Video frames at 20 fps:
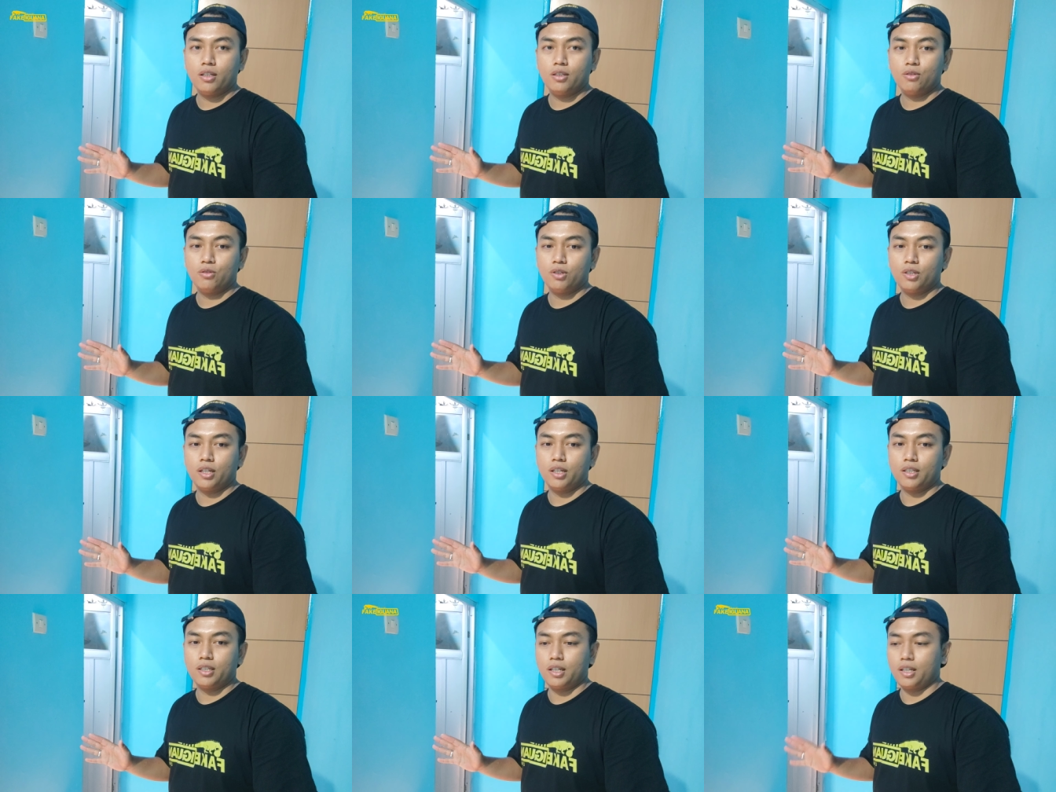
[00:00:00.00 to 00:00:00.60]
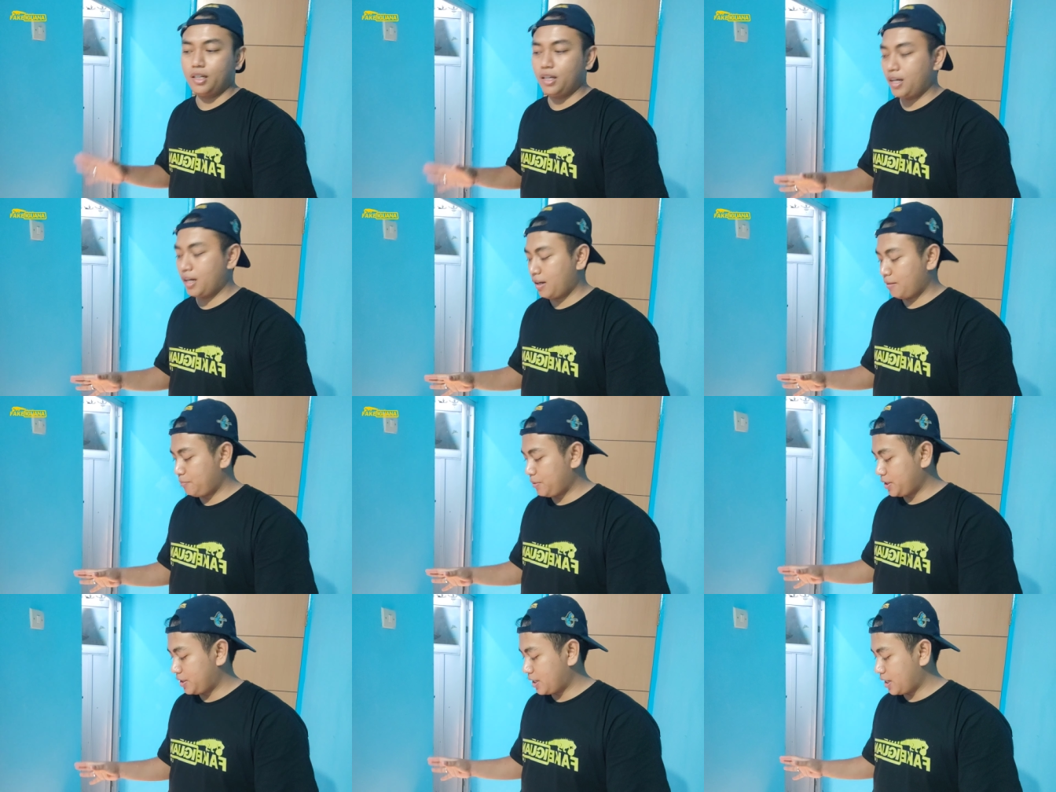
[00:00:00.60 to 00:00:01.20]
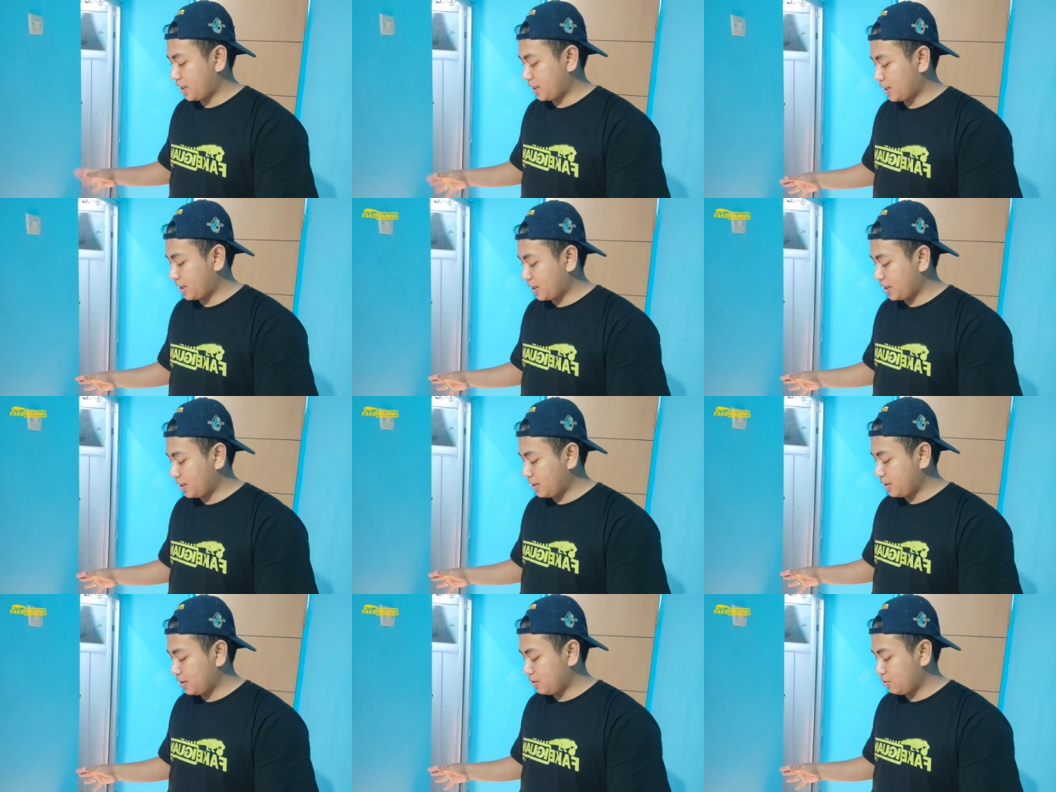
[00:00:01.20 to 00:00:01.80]
sudah saya
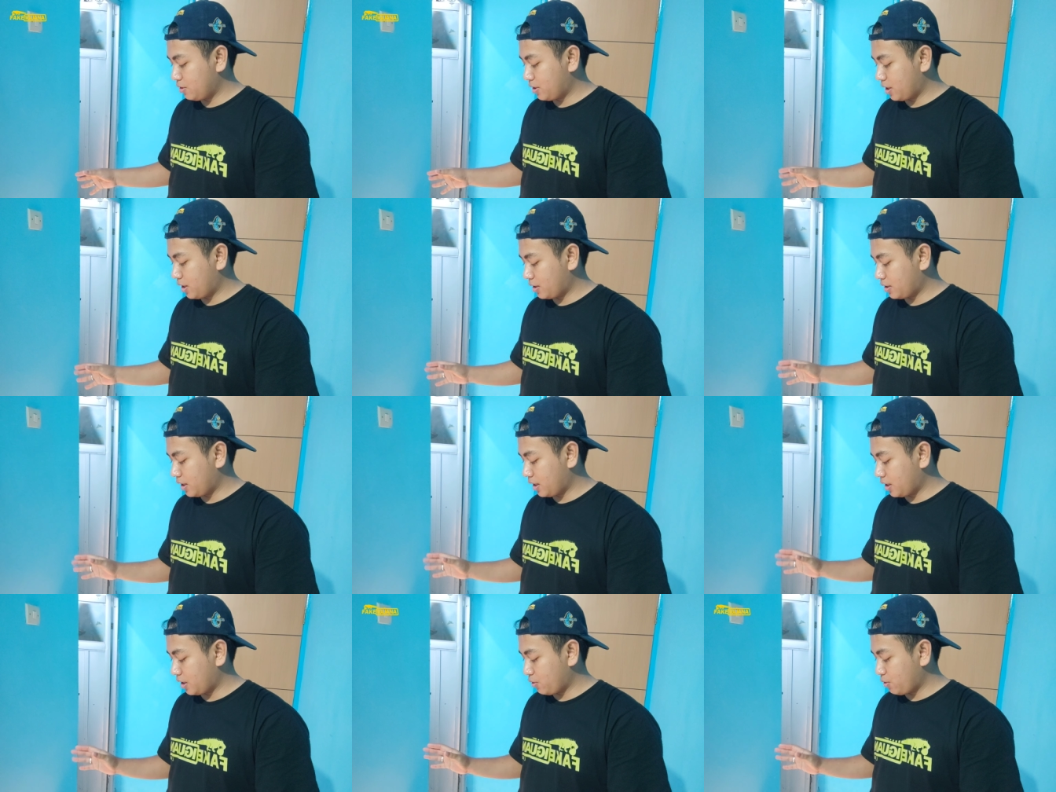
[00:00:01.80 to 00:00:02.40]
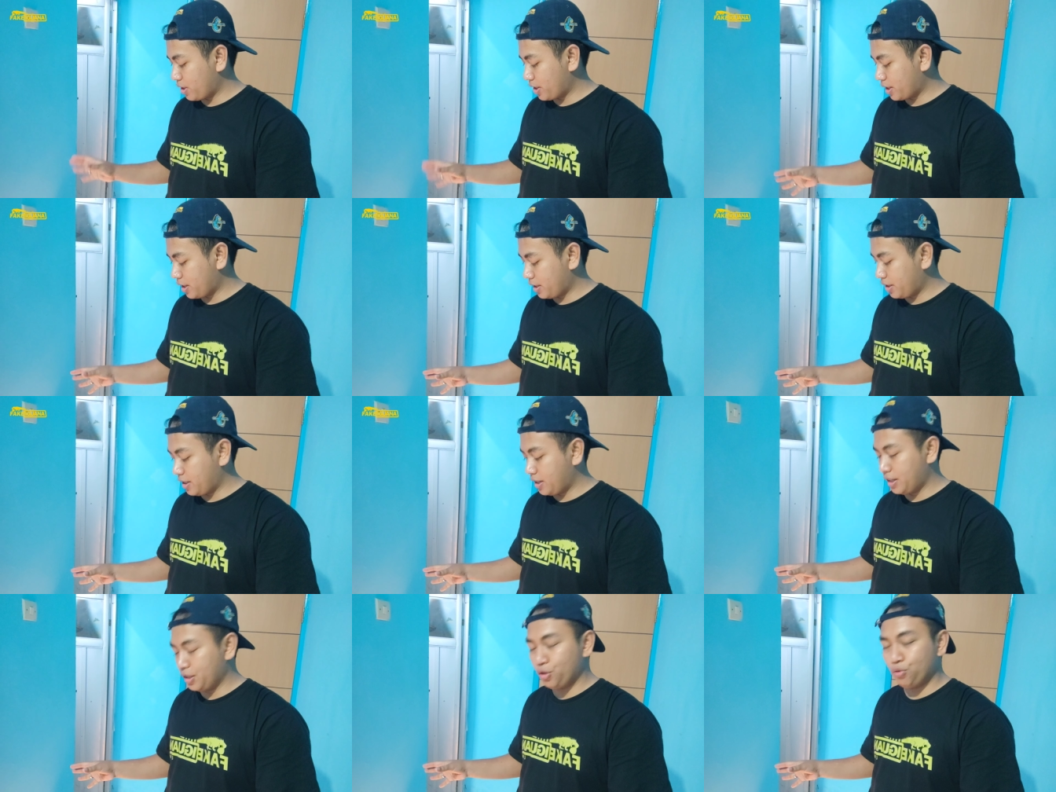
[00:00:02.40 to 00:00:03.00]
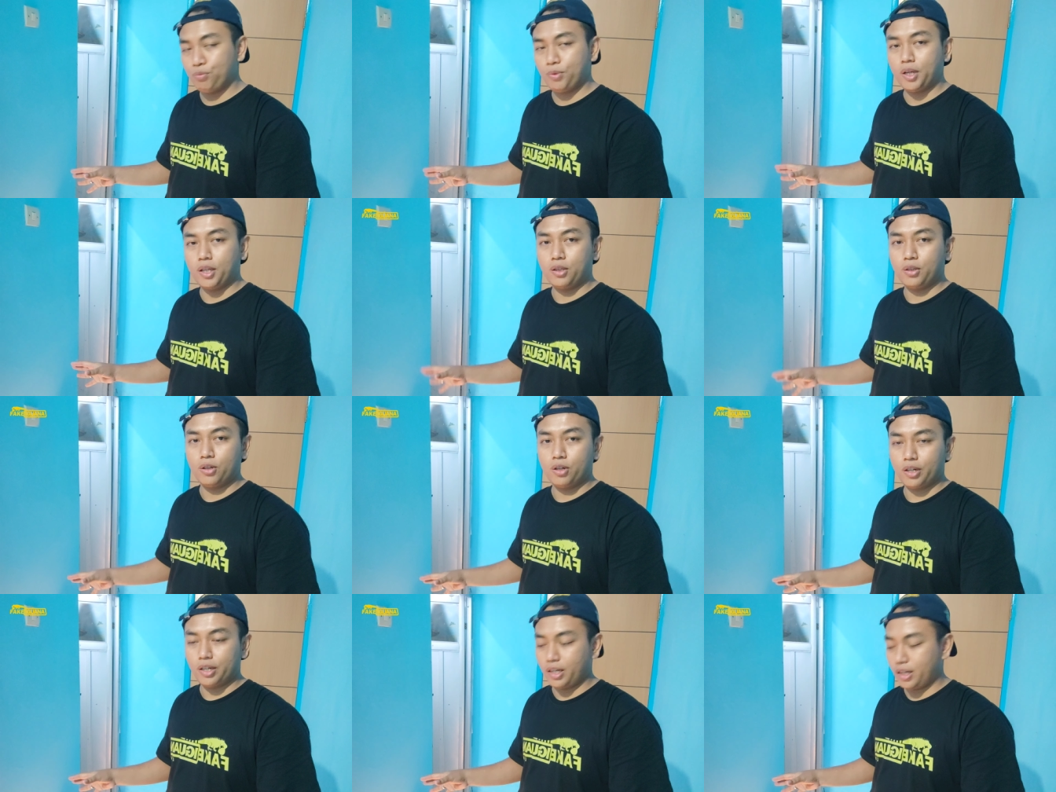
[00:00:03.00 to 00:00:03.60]
pisahkan sudah saya keluarkan dari
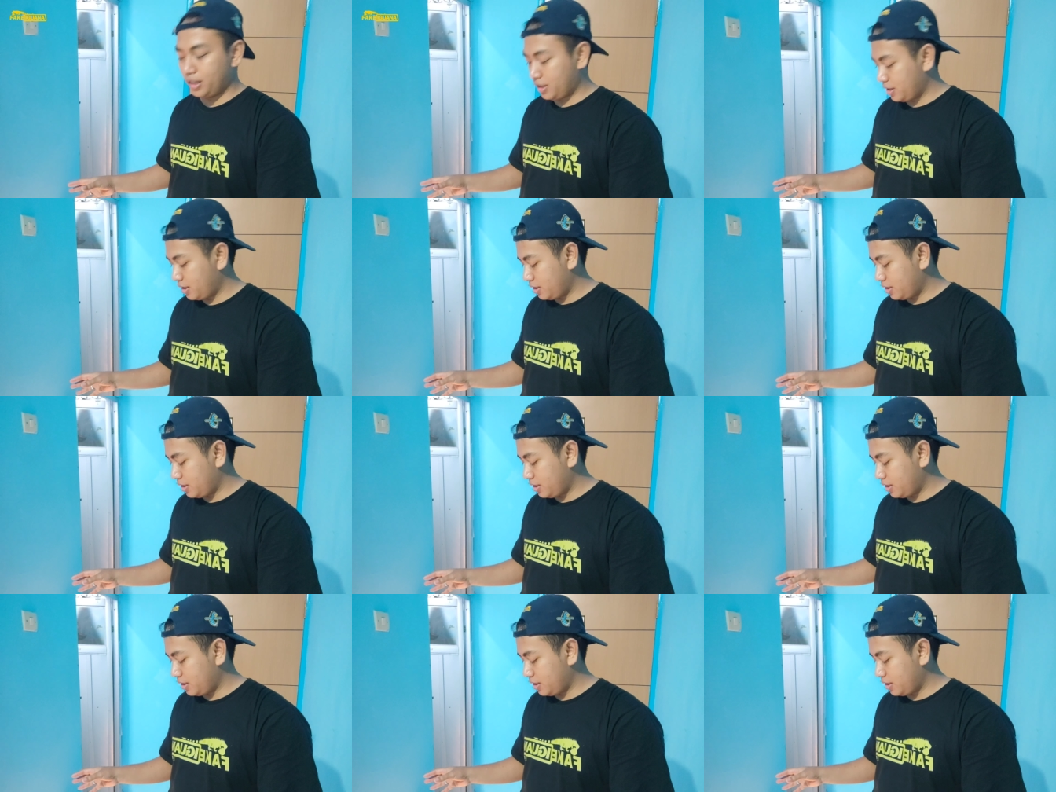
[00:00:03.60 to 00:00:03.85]
inkubator ya